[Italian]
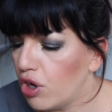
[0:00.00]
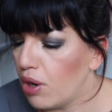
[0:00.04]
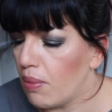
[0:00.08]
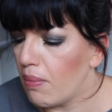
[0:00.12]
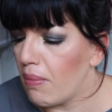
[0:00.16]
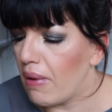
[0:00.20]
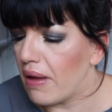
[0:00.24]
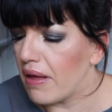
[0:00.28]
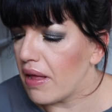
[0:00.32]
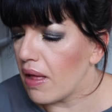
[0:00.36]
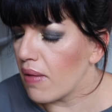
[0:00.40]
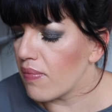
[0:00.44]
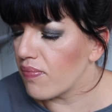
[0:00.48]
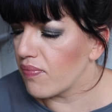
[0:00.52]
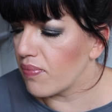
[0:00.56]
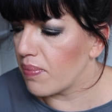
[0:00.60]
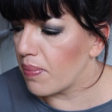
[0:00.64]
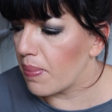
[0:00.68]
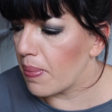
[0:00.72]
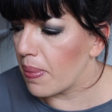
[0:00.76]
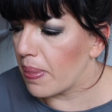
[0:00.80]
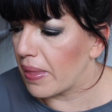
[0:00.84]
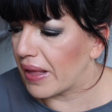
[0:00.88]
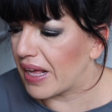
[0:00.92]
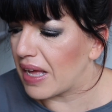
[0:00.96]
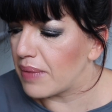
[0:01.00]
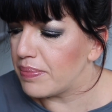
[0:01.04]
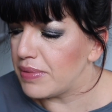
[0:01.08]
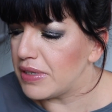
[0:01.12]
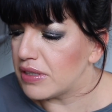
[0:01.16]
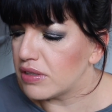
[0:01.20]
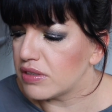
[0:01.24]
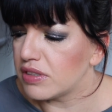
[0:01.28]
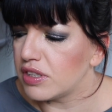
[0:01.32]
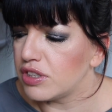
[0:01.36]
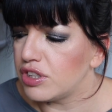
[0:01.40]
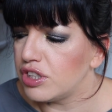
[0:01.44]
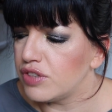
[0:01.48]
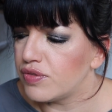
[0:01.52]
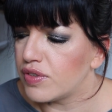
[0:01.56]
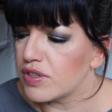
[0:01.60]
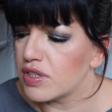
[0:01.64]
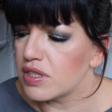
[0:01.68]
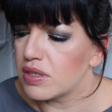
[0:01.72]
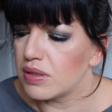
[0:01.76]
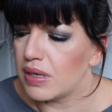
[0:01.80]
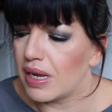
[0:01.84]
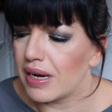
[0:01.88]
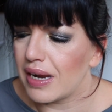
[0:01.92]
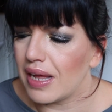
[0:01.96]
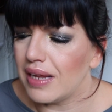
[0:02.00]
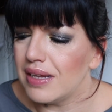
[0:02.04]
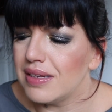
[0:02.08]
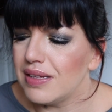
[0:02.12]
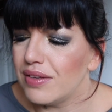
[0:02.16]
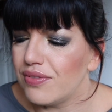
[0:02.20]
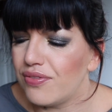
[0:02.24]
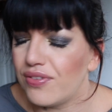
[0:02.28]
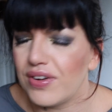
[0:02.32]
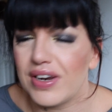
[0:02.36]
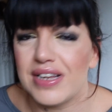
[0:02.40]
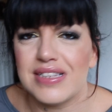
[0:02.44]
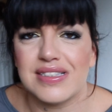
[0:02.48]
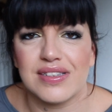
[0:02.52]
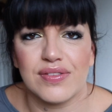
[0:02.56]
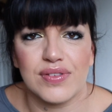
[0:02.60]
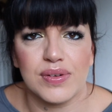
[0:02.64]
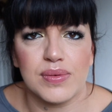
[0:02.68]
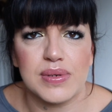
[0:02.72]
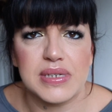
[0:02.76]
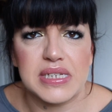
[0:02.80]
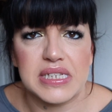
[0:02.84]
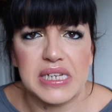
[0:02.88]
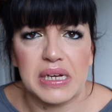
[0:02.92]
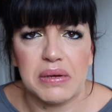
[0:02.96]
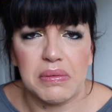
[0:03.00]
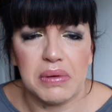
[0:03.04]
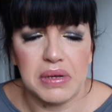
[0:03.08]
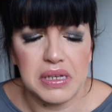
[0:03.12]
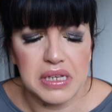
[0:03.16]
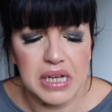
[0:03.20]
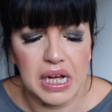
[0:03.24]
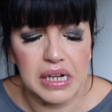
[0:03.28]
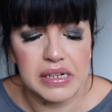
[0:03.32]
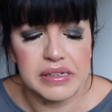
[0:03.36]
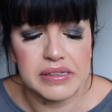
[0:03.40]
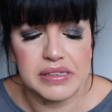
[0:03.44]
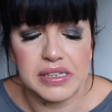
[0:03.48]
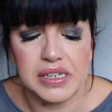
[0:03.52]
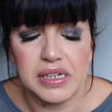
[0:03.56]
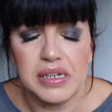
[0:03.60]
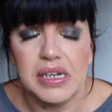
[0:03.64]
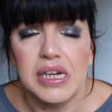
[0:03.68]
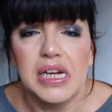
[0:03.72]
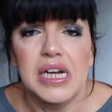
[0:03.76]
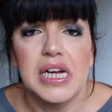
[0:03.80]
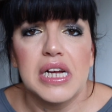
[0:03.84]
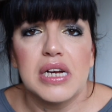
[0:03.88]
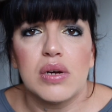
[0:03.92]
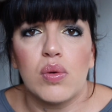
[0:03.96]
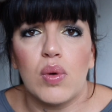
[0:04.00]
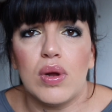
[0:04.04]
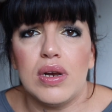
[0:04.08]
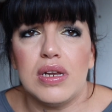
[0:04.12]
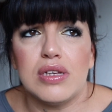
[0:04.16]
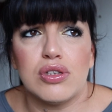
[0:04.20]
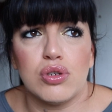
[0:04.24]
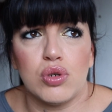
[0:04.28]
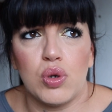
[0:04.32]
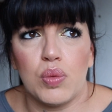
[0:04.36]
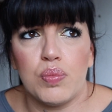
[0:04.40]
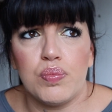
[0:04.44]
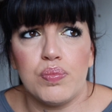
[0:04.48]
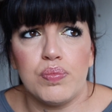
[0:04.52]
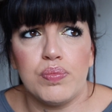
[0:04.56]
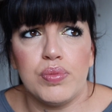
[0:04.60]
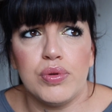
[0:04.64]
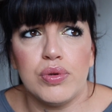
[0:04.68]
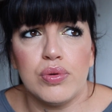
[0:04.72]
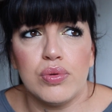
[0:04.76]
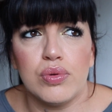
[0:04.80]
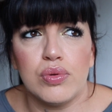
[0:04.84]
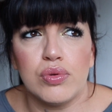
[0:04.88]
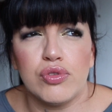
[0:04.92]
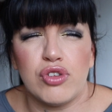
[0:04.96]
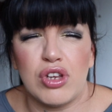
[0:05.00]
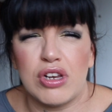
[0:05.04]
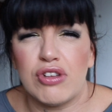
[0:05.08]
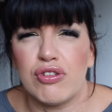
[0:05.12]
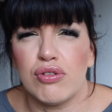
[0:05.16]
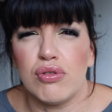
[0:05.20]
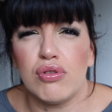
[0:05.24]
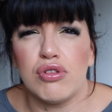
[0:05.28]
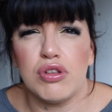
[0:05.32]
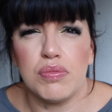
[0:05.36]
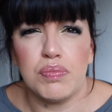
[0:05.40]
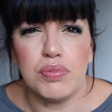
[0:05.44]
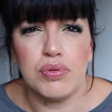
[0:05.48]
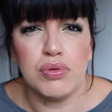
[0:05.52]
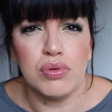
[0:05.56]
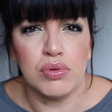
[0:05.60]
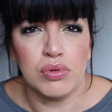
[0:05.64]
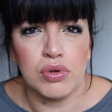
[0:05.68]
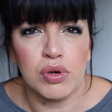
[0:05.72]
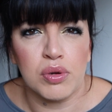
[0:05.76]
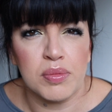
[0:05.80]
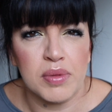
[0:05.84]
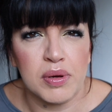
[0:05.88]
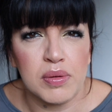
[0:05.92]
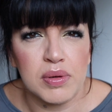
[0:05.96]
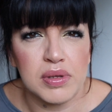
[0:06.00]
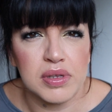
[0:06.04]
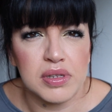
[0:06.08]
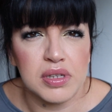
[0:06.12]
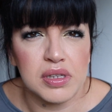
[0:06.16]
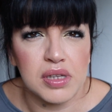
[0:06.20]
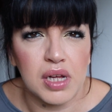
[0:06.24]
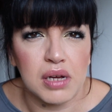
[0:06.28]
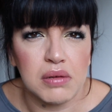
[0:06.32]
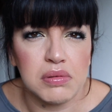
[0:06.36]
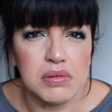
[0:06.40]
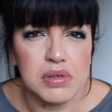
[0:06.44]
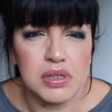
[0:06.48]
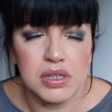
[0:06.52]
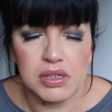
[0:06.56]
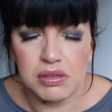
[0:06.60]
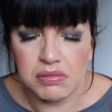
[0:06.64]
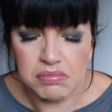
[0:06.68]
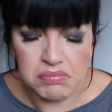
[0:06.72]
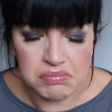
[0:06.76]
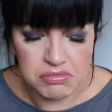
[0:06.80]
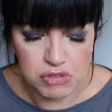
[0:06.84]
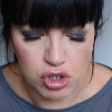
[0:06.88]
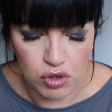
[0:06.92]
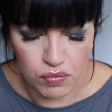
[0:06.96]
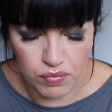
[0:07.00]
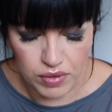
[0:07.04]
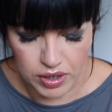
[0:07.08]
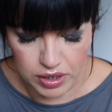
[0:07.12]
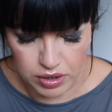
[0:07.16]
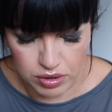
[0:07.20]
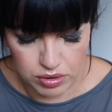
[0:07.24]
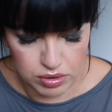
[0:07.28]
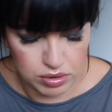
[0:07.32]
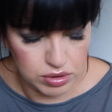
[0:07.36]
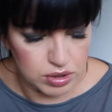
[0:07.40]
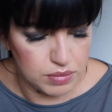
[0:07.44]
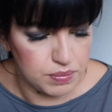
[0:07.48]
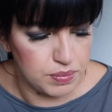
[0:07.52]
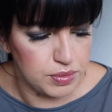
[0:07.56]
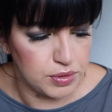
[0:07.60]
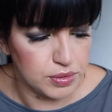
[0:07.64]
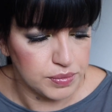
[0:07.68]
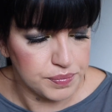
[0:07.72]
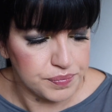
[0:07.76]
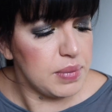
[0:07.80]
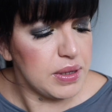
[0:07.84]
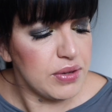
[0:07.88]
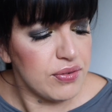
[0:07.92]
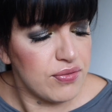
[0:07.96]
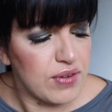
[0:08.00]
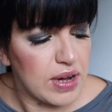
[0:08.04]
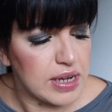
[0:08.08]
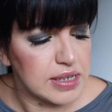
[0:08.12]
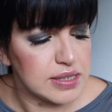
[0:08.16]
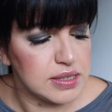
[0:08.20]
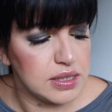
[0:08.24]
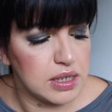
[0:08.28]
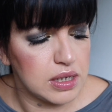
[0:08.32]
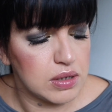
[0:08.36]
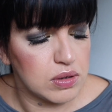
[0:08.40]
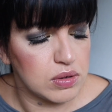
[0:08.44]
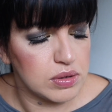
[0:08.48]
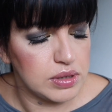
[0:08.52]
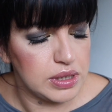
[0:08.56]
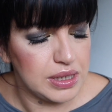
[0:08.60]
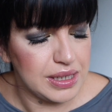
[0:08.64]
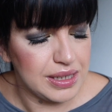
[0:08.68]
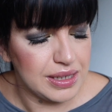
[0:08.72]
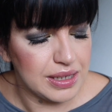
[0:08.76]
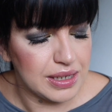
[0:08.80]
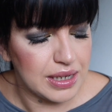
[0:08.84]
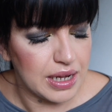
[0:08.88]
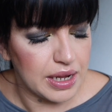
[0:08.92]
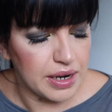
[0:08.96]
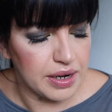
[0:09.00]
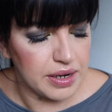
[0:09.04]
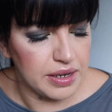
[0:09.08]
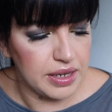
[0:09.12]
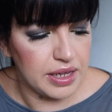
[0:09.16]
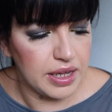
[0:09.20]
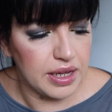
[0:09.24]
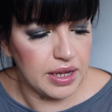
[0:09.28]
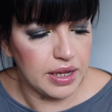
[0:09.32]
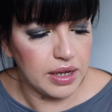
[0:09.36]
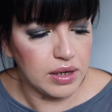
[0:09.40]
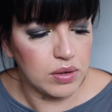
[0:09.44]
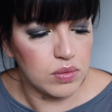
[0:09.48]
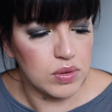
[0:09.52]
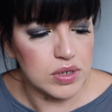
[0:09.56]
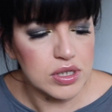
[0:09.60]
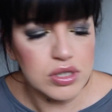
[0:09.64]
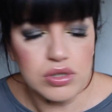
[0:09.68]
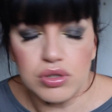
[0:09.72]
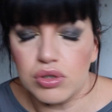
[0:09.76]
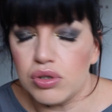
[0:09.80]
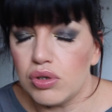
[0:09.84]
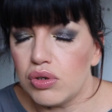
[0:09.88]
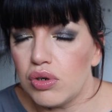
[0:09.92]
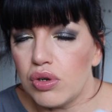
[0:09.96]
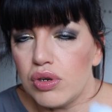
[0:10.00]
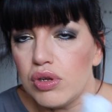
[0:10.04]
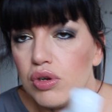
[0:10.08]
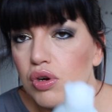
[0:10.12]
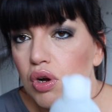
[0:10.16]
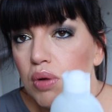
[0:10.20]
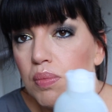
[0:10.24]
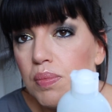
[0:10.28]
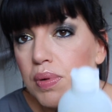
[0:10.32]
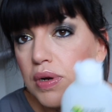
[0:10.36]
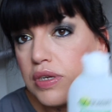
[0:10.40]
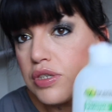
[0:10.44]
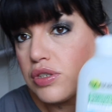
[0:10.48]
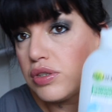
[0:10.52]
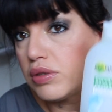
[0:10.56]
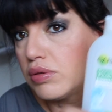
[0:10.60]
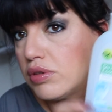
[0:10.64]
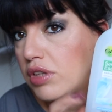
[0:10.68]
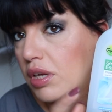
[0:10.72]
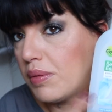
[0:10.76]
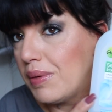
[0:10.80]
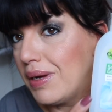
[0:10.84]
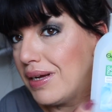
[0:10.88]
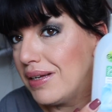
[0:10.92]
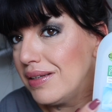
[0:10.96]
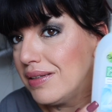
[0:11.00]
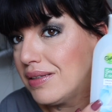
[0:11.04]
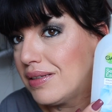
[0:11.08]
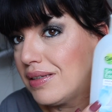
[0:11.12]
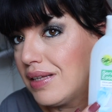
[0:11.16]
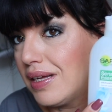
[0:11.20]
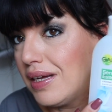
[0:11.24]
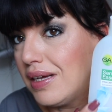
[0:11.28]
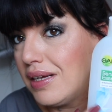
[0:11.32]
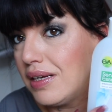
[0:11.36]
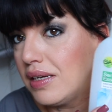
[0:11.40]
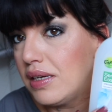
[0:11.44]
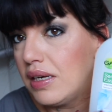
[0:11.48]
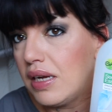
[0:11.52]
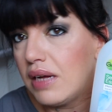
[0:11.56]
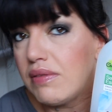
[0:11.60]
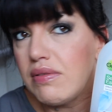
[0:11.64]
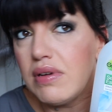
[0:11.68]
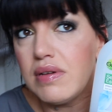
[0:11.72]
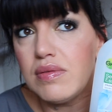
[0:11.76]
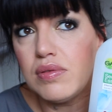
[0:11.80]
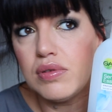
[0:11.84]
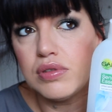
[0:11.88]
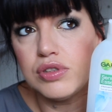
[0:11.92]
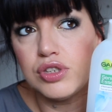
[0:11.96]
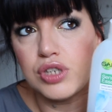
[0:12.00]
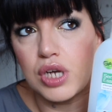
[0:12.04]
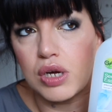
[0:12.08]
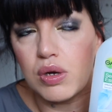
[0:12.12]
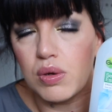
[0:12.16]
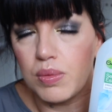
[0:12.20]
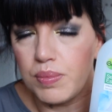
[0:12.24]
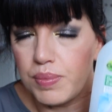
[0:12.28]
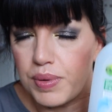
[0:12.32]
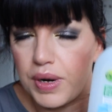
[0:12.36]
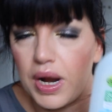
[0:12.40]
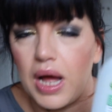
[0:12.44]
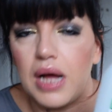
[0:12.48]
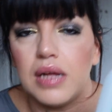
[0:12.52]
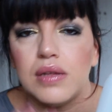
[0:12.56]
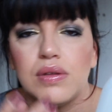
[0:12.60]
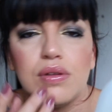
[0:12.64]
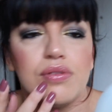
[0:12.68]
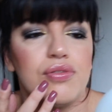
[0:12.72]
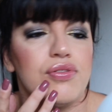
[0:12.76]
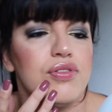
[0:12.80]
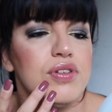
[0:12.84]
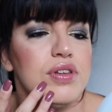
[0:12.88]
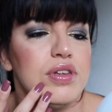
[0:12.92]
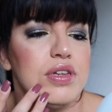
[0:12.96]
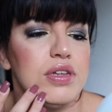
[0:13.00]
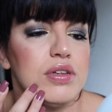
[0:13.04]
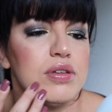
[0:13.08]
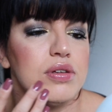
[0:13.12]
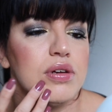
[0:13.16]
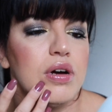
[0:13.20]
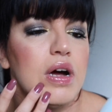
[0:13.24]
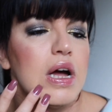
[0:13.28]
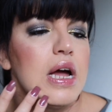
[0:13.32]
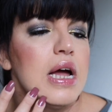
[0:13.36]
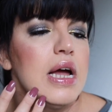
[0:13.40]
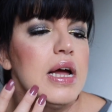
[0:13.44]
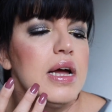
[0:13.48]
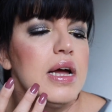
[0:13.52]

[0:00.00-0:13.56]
Non ho mai capito se ci fosse una reale differenza fra questi e quegli altri quelli sono più ce ne sono di più come quantità quindi convengono di più bifasico di Garnier questo io lo ricompro assolutamente l'avevo già comprato e finito